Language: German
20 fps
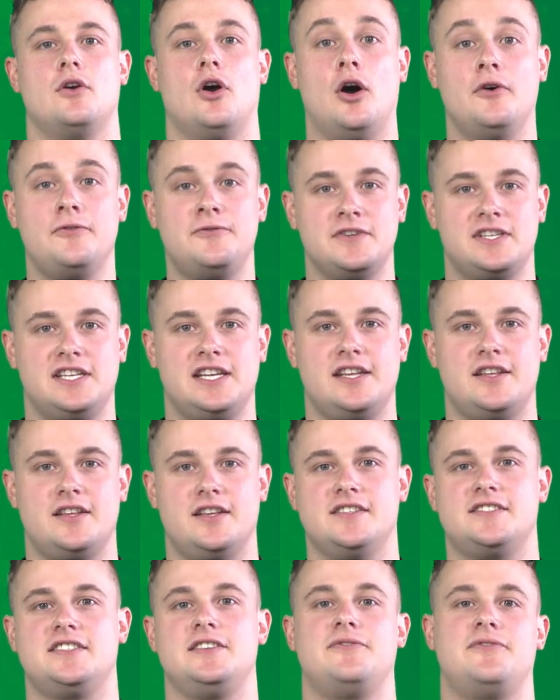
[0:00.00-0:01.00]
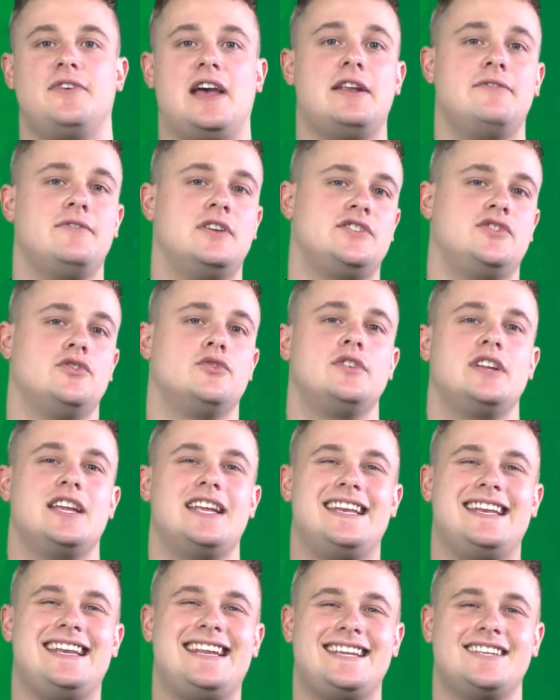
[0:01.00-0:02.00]
Hoffentlich ist die Fernversion
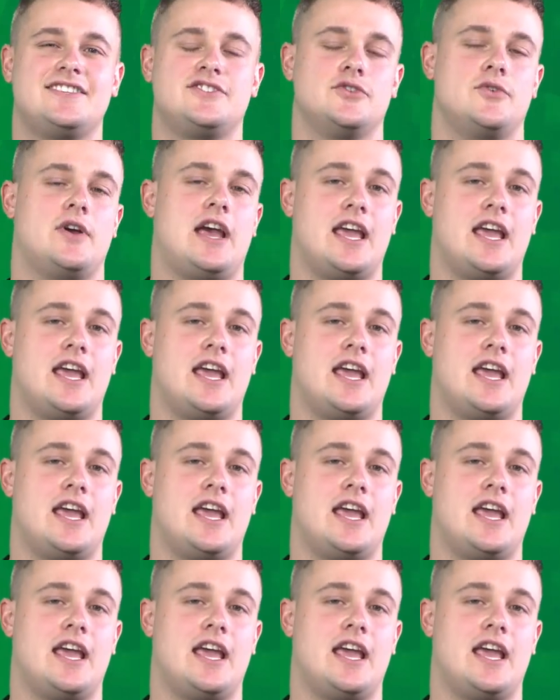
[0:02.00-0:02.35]
nicht so